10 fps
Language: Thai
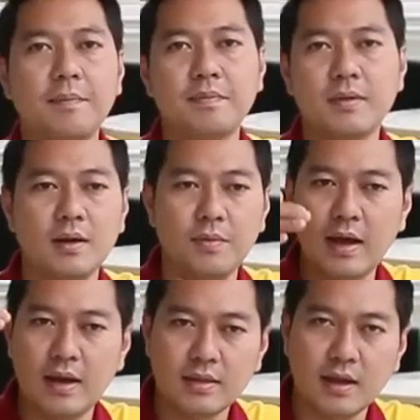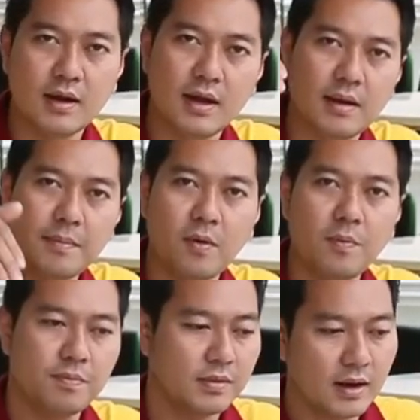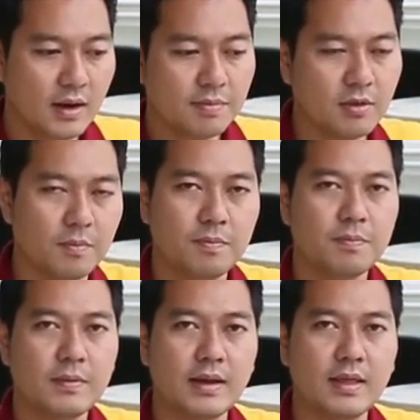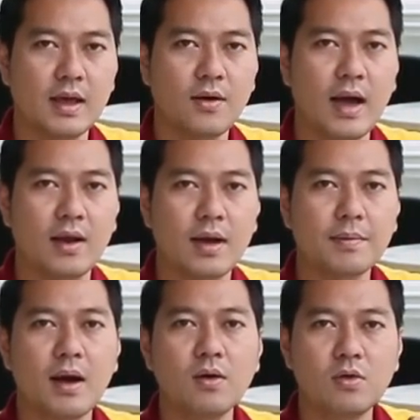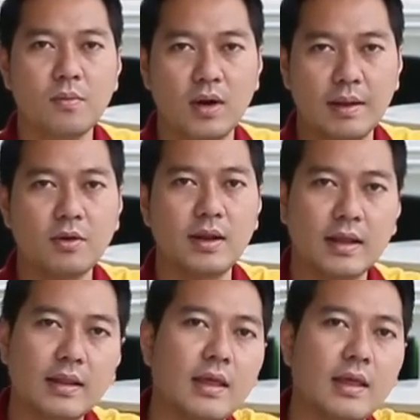ครับคือ เวลาเจอเนินนั้นปุ๊บท่านรีบตบคันเกียร์เข้าหาแล้วครับเข้าสโหมดเลฟโทนิกทัน